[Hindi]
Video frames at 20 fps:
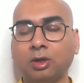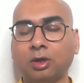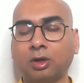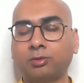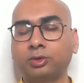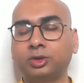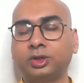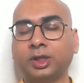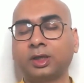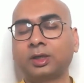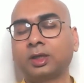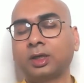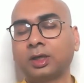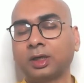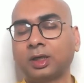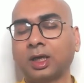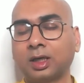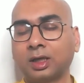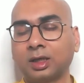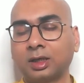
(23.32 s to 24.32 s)
और वो देखकर
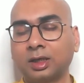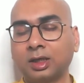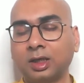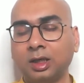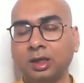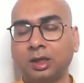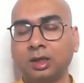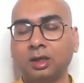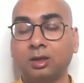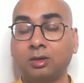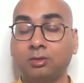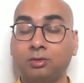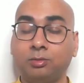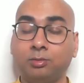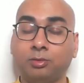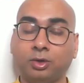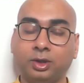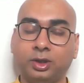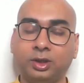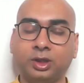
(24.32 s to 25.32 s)
क्या कर रहा है
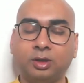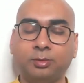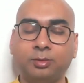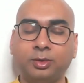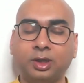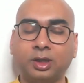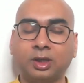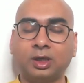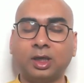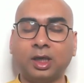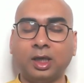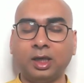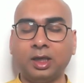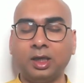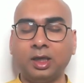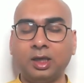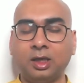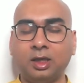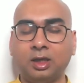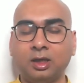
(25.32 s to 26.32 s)
वो मॉनिटर भी कर रहा
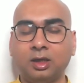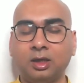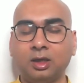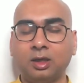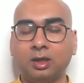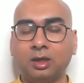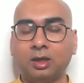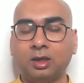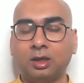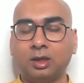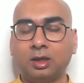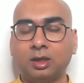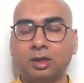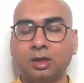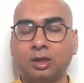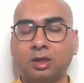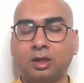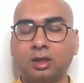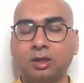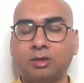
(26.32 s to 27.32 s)
है
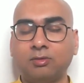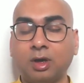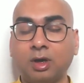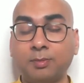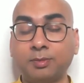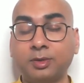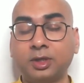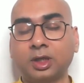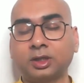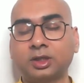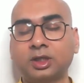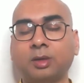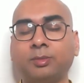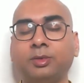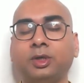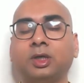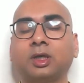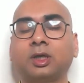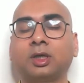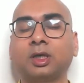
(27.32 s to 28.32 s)
वो आपकी रक्षा
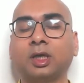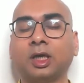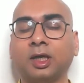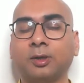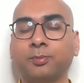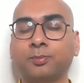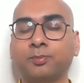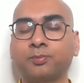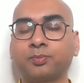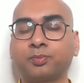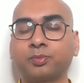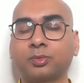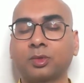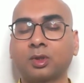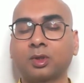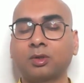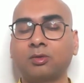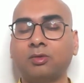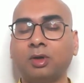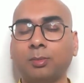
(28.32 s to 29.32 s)
भी कर रहा है
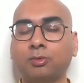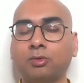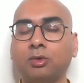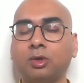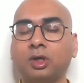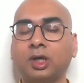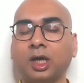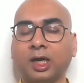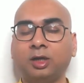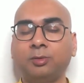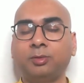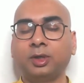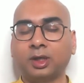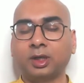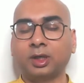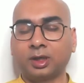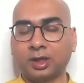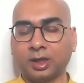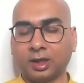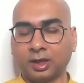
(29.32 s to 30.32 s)
वो आपको गाइड भी
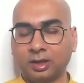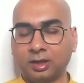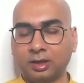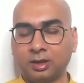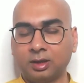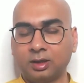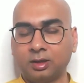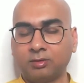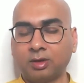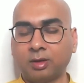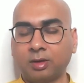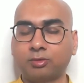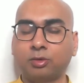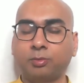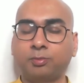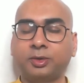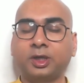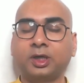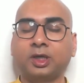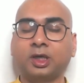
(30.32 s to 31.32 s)
कर रहा है वो
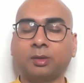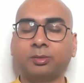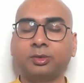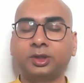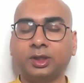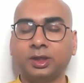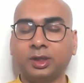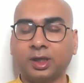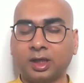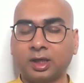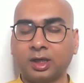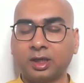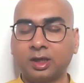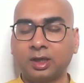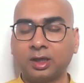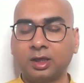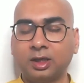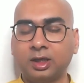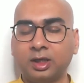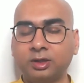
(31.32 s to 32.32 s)
आपको प्रेरणा भी दे रहा है
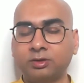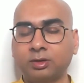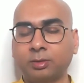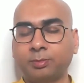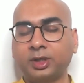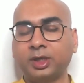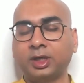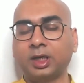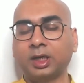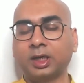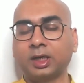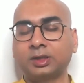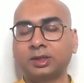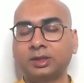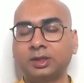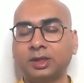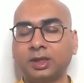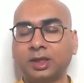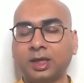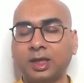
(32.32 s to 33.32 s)
ईश्वर प्रेरणा
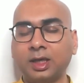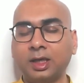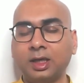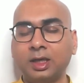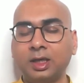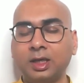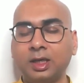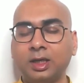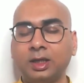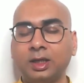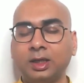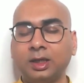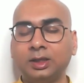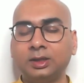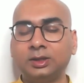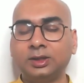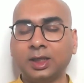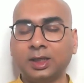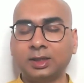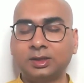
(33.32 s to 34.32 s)
कैसे दे रहा है
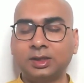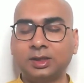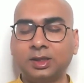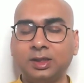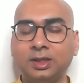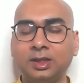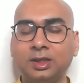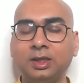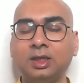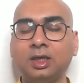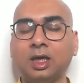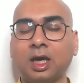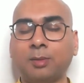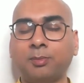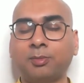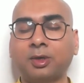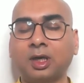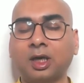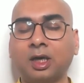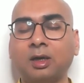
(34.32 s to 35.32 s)
जैसे ही
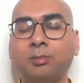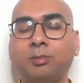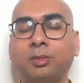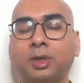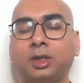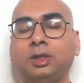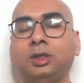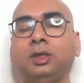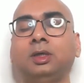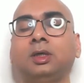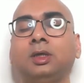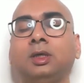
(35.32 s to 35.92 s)
आपका मन